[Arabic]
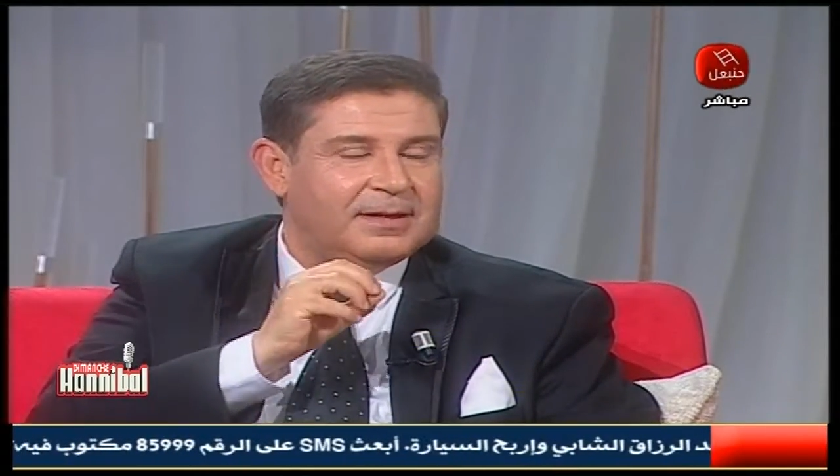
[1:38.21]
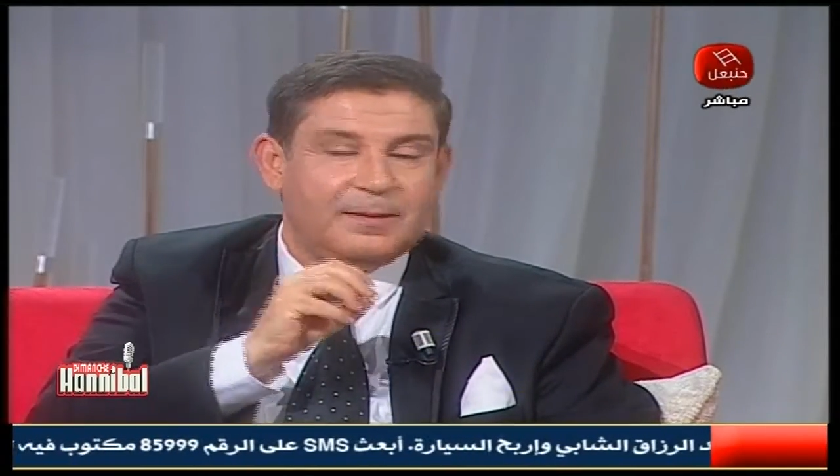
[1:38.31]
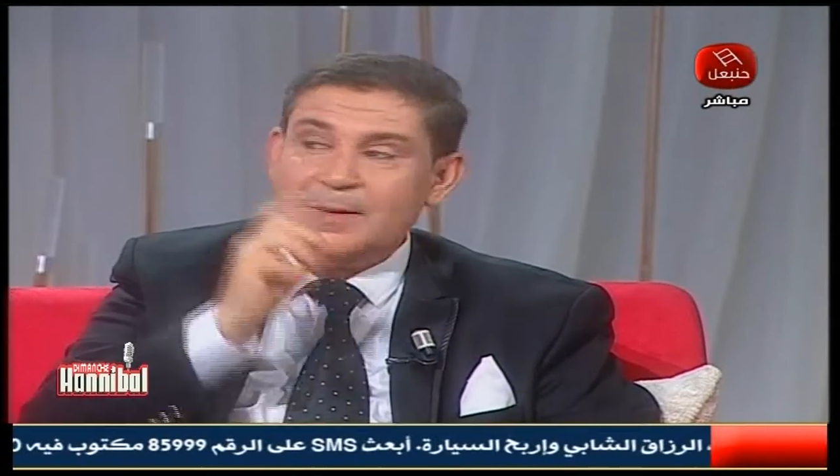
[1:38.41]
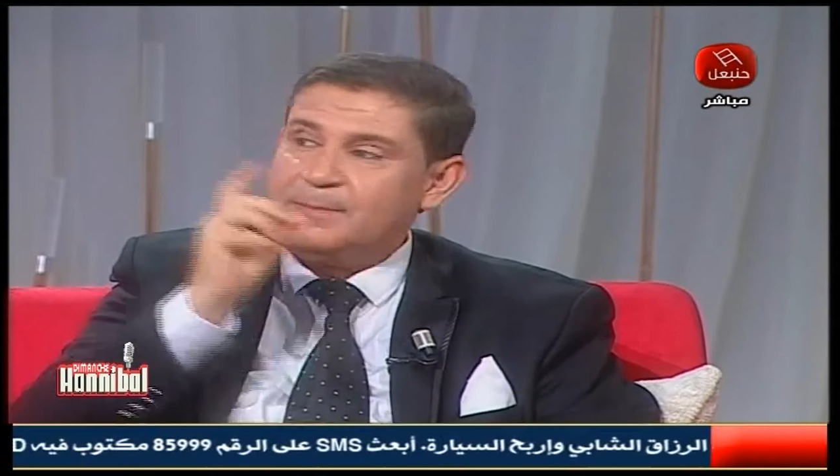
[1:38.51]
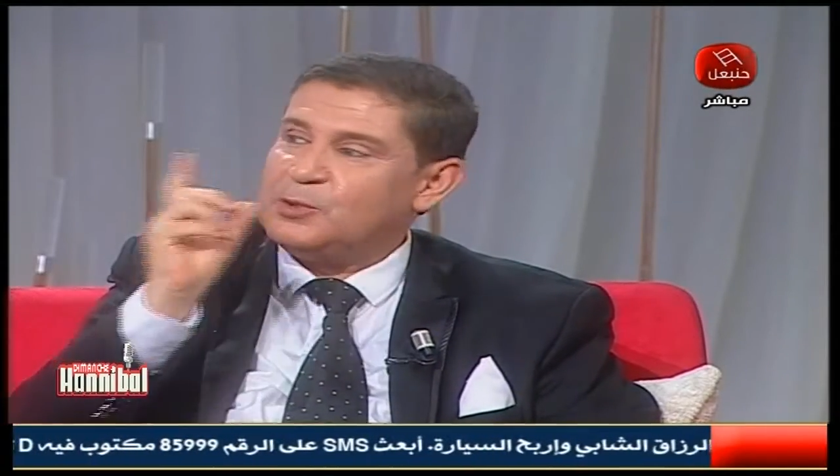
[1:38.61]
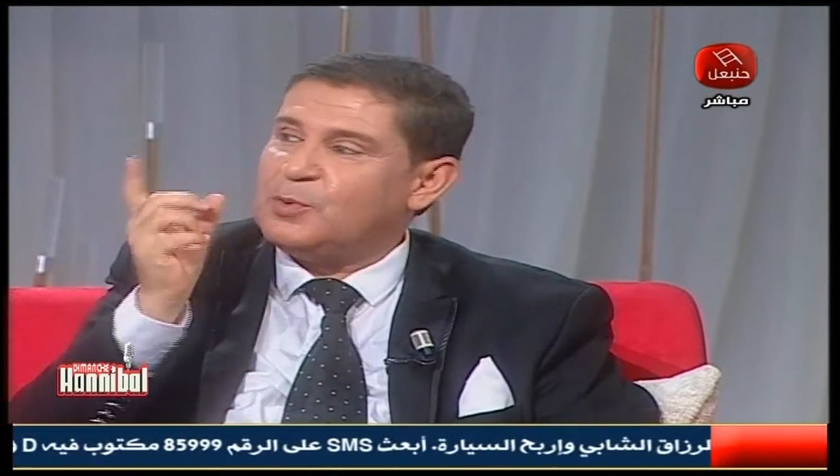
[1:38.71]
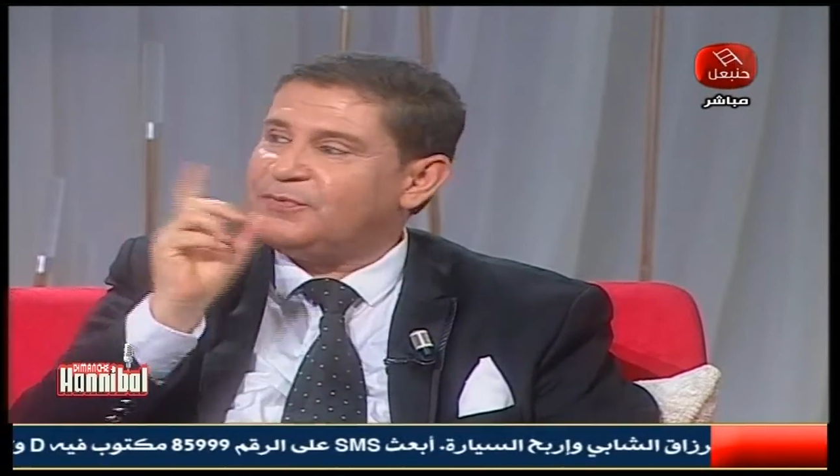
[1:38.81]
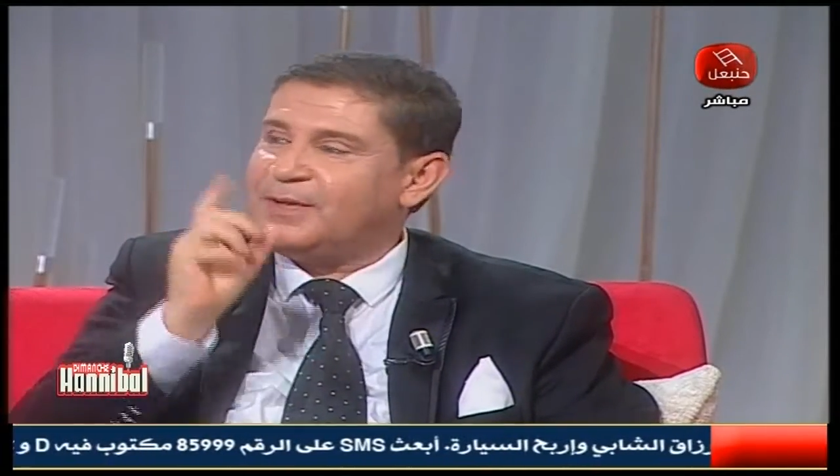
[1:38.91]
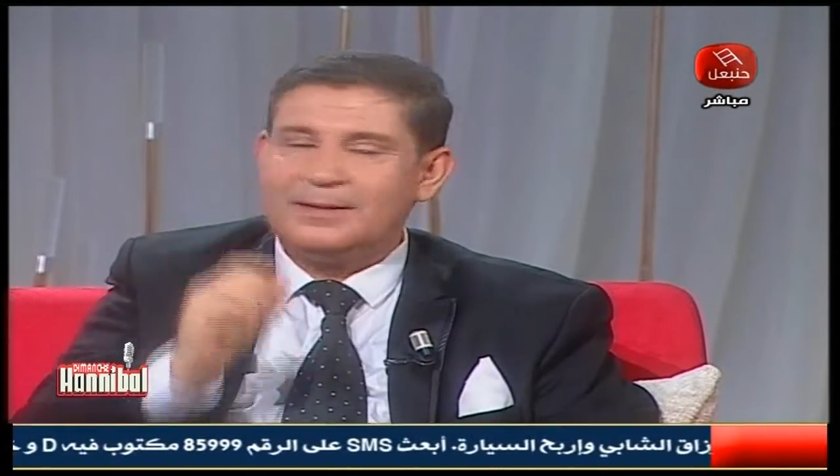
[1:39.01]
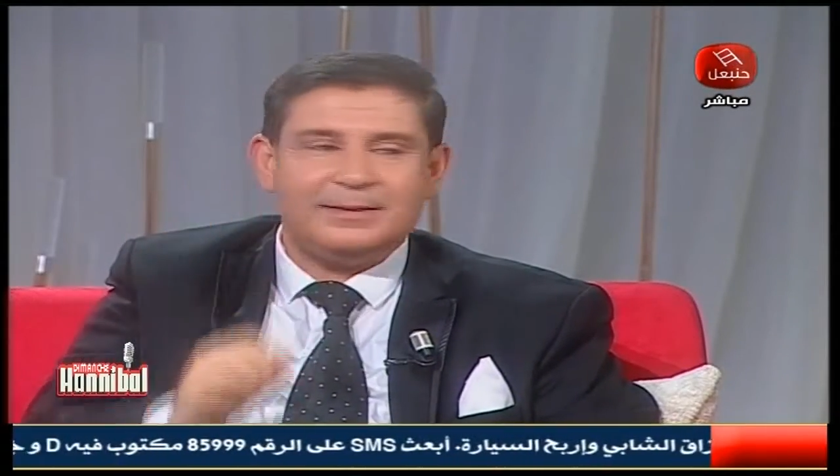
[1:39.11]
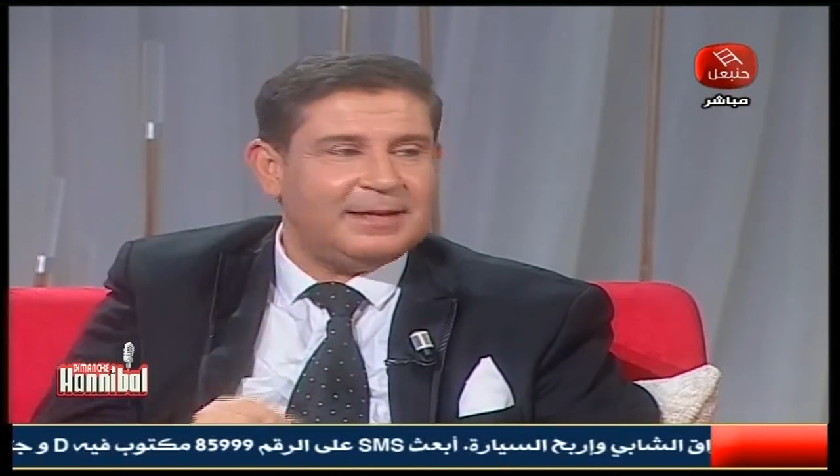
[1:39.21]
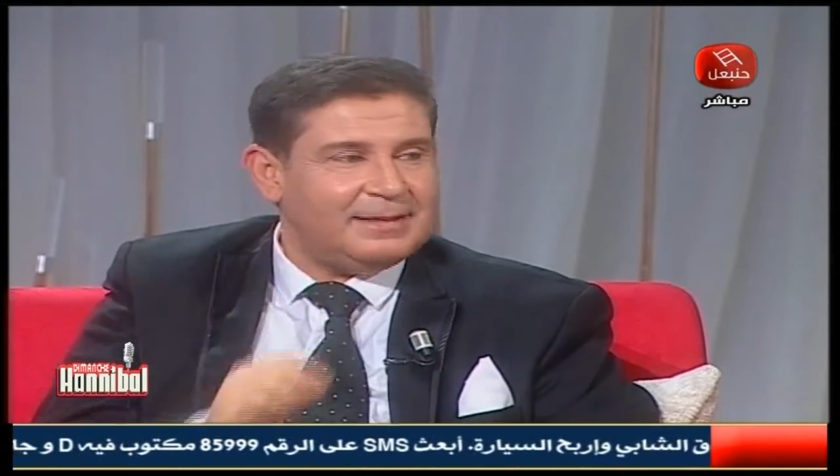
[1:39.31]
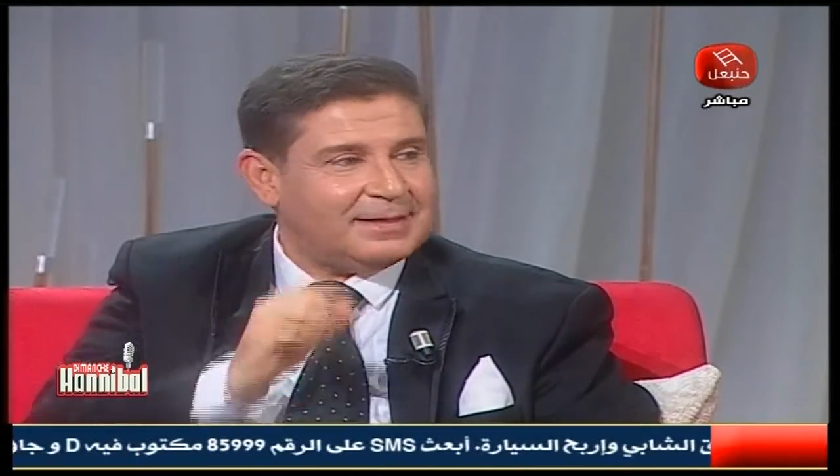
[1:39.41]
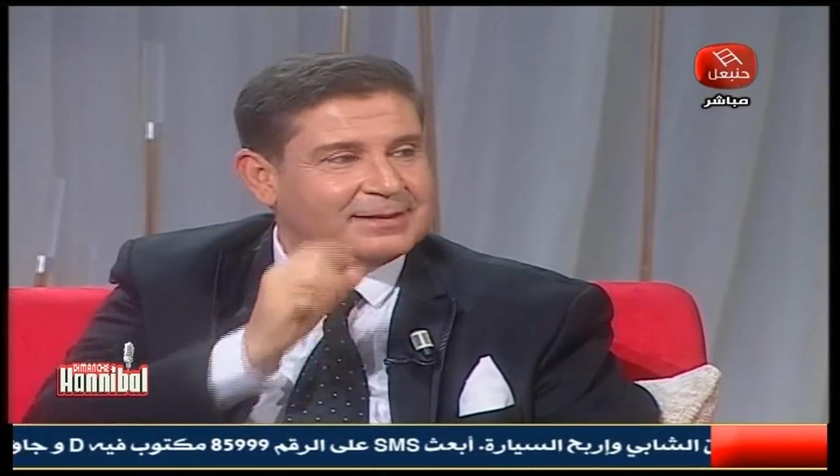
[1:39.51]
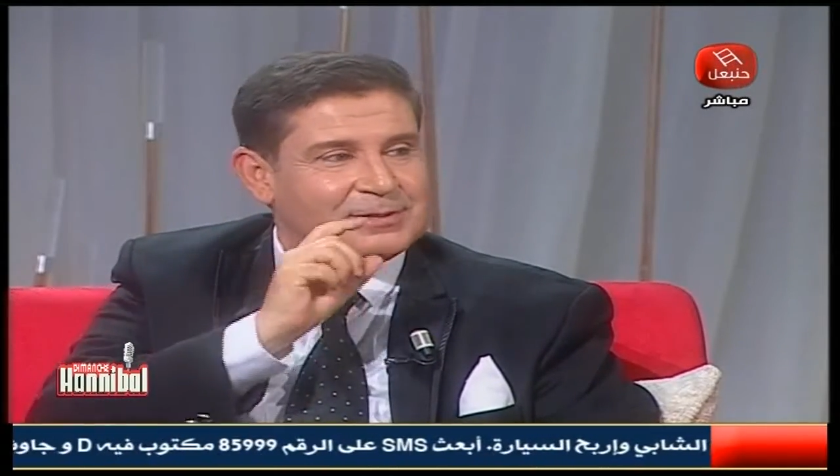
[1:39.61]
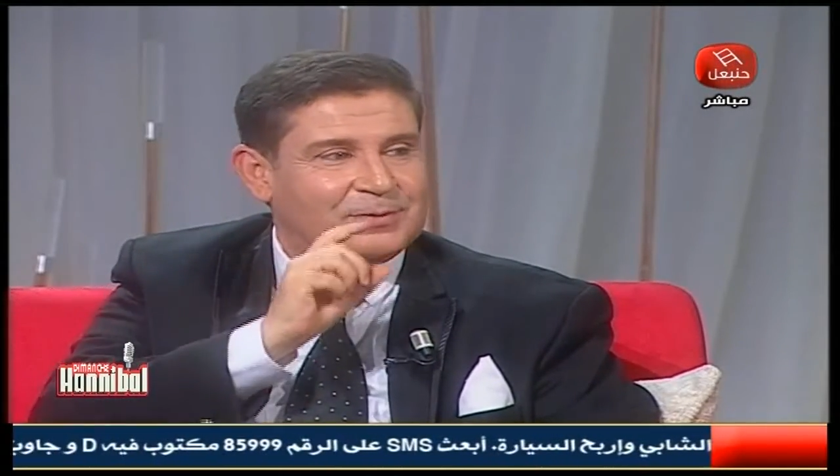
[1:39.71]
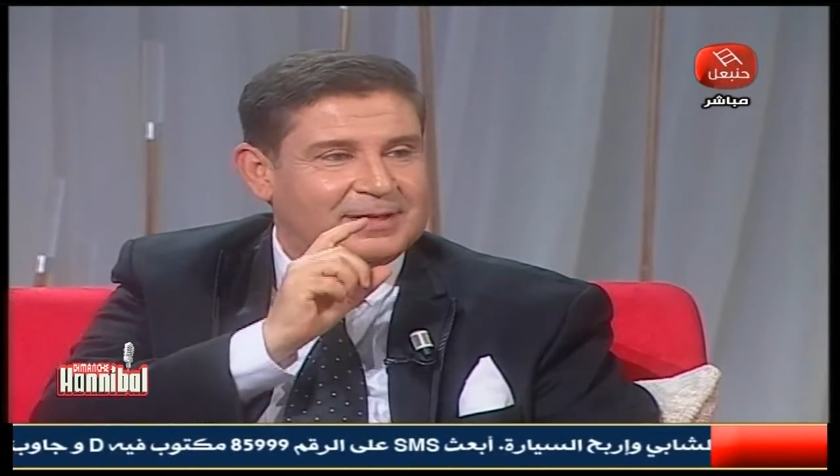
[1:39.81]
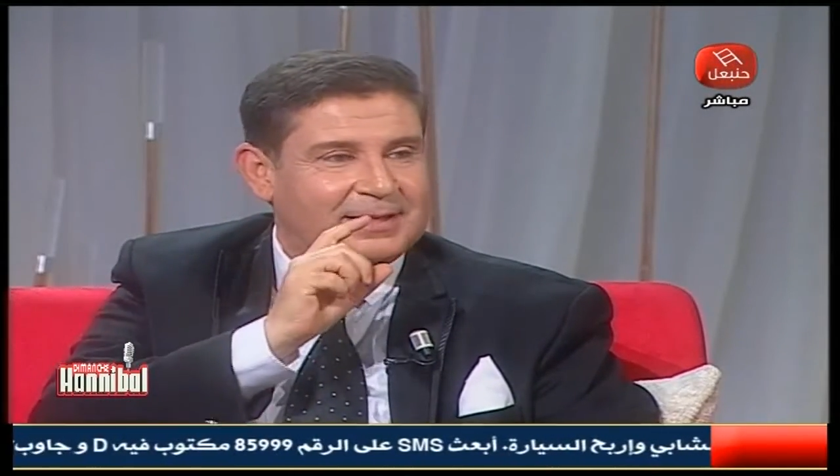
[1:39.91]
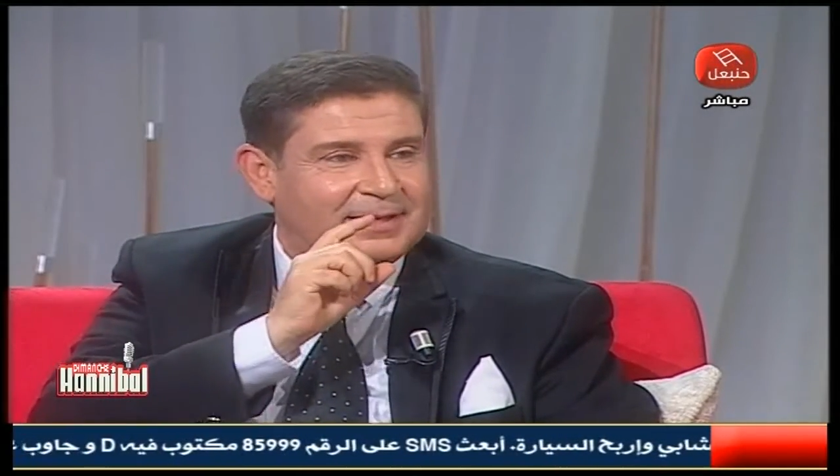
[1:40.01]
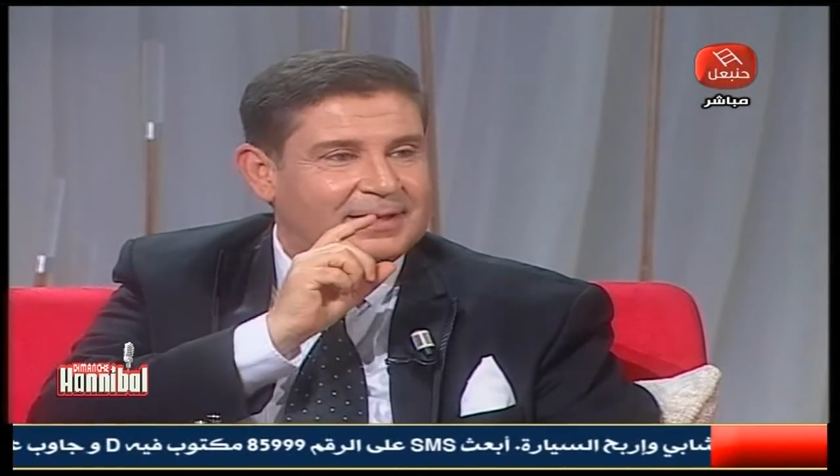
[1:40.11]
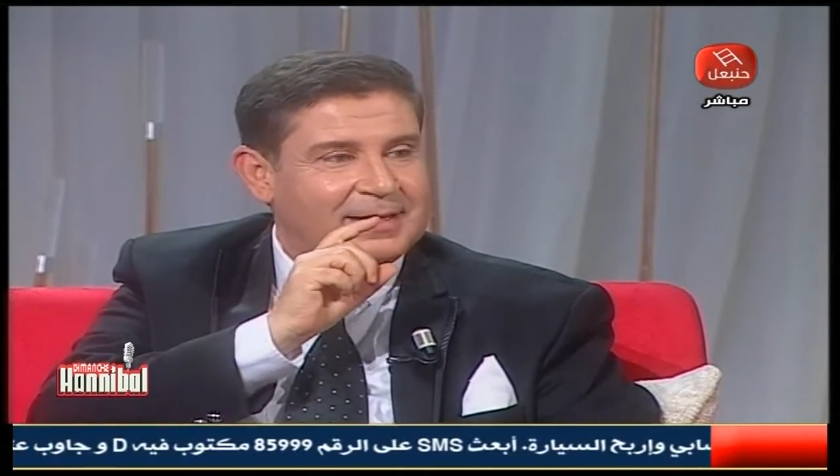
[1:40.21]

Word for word: قبل ما يتوفى هذيك التصويره